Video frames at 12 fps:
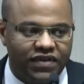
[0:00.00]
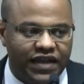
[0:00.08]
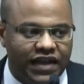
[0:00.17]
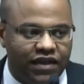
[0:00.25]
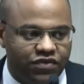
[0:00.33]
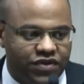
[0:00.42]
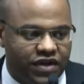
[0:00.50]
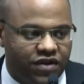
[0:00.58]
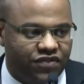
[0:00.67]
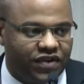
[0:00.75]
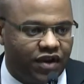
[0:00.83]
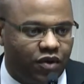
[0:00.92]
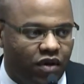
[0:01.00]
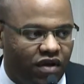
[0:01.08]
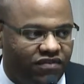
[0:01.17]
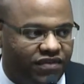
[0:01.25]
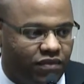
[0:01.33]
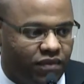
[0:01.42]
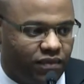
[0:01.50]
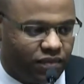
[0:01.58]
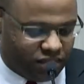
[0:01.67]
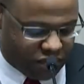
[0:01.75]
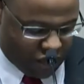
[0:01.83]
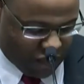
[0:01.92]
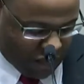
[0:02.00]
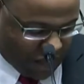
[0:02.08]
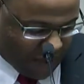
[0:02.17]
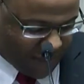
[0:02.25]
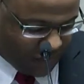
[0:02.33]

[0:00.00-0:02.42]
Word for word: leilão de energia nova, o, o a